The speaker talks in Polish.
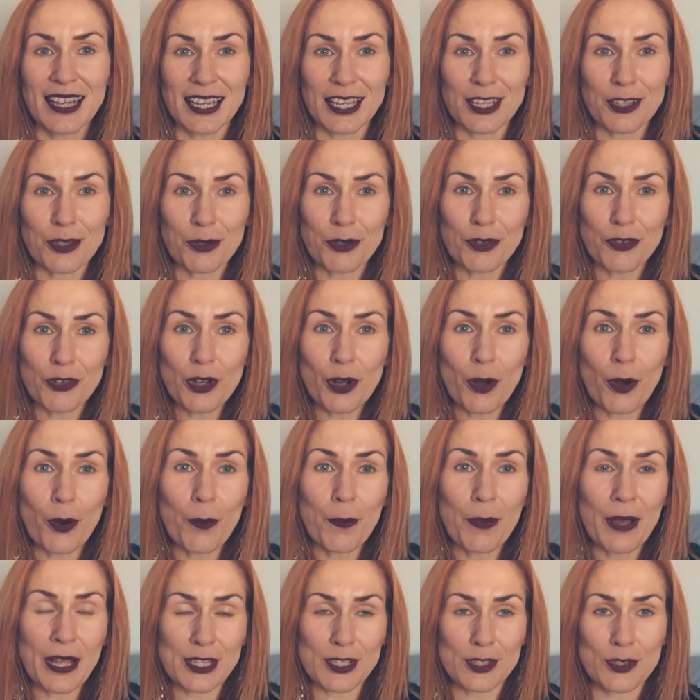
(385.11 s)
i tą chwilą
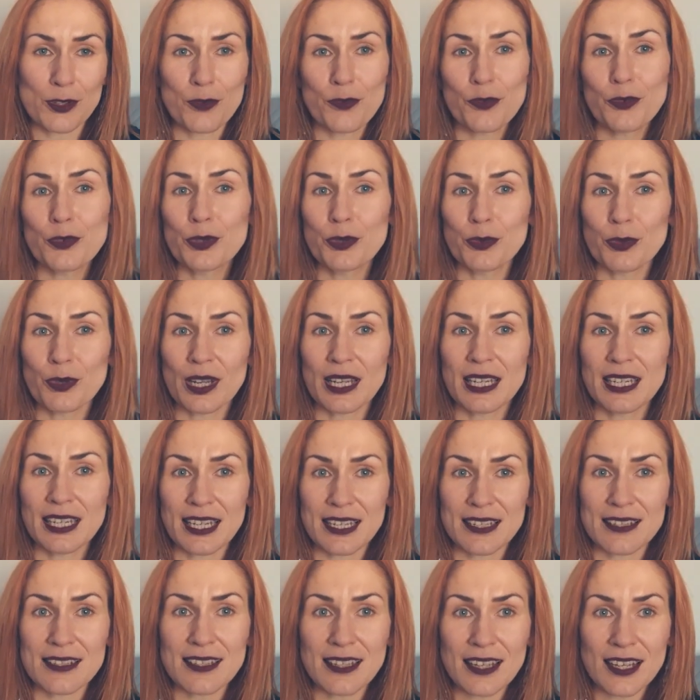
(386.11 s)
obecną, w której
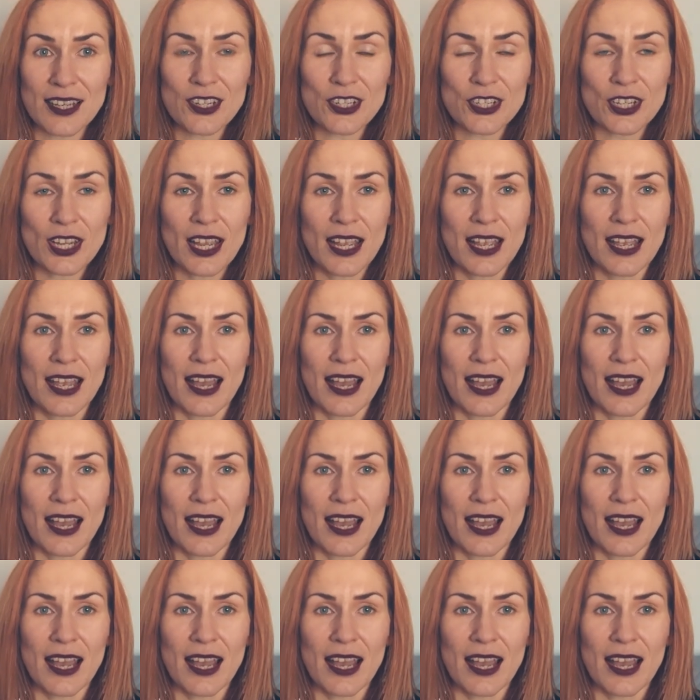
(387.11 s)
jesteś,